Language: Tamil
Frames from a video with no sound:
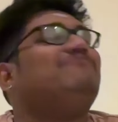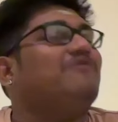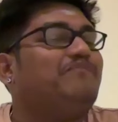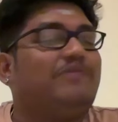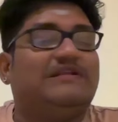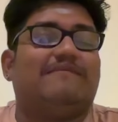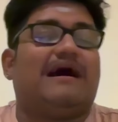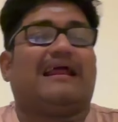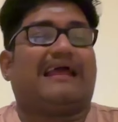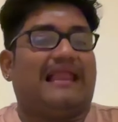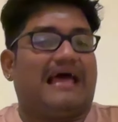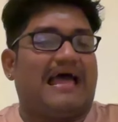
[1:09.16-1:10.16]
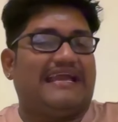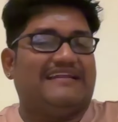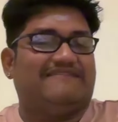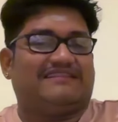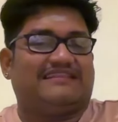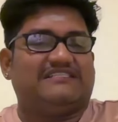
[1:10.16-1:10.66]
முப்பது மார்க்ல
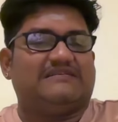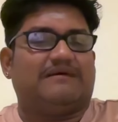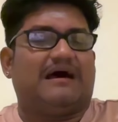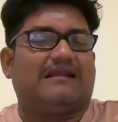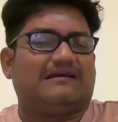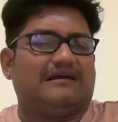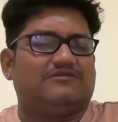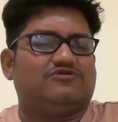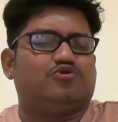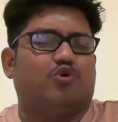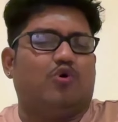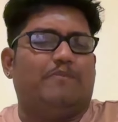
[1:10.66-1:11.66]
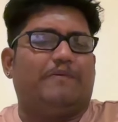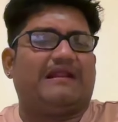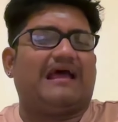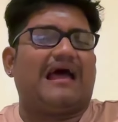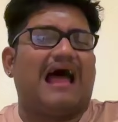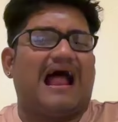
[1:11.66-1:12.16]
இருபத்தஞ்சு மார்க்
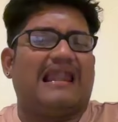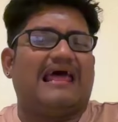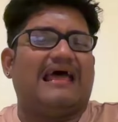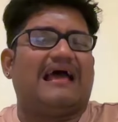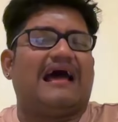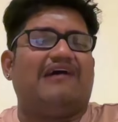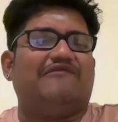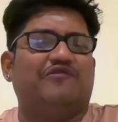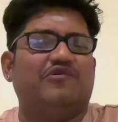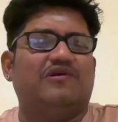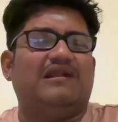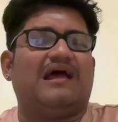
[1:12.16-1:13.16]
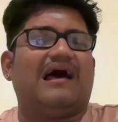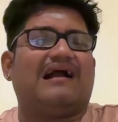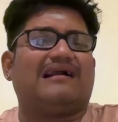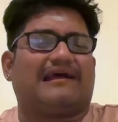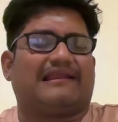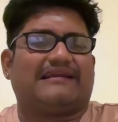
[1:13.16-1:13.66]
சூப்பரா அழகா ஃபுல்லா
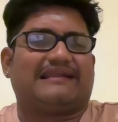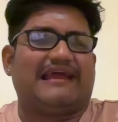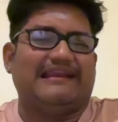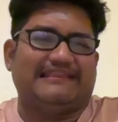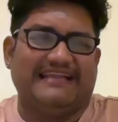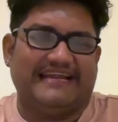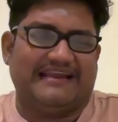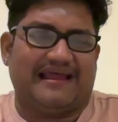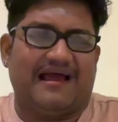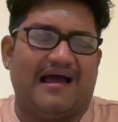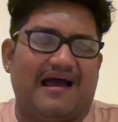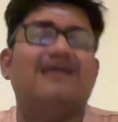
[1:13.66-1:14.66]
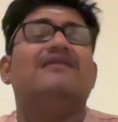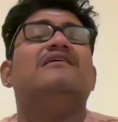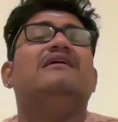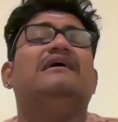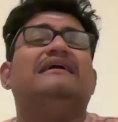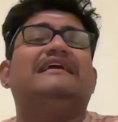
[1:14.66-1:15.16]
கரெக்டா எழுதுனீங்கன்னா
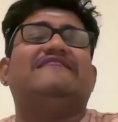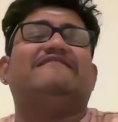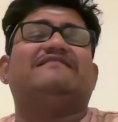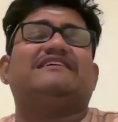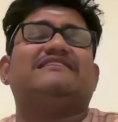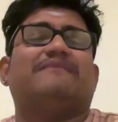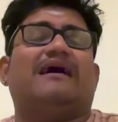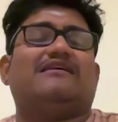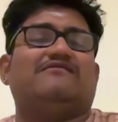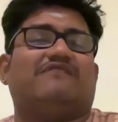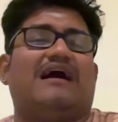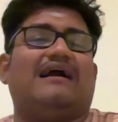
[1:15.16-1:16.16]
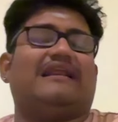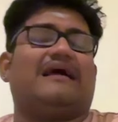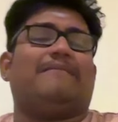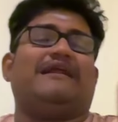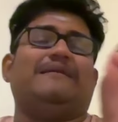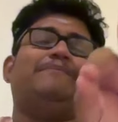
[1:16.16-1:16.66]
இருபத்தஞ்சு மார்க் வாங்குற
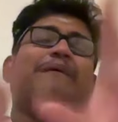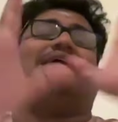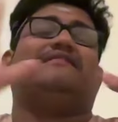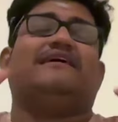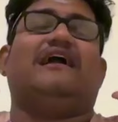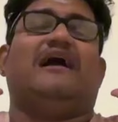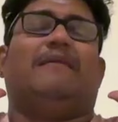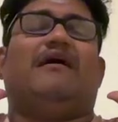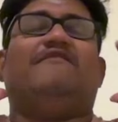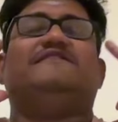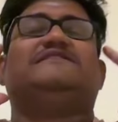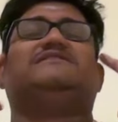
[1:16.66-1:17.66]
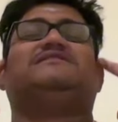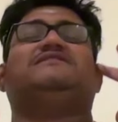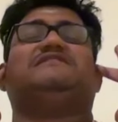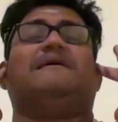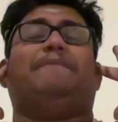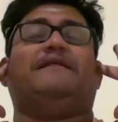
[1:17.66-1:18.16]
மாதிரி பாத்துக்குங்கம்மா ஃபர்ஸ்ட்
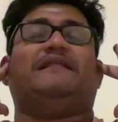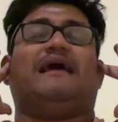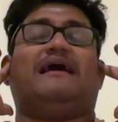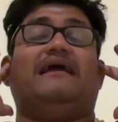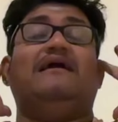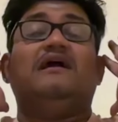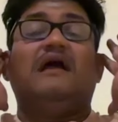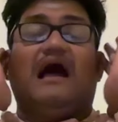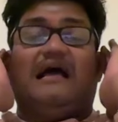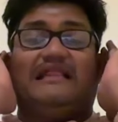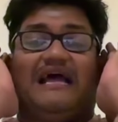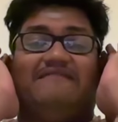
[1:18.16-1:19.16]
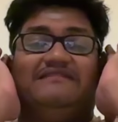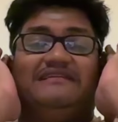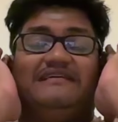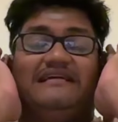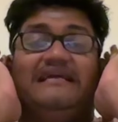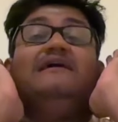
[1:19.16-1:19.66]
ஸ்டெப் அதுதாங்க அதாவது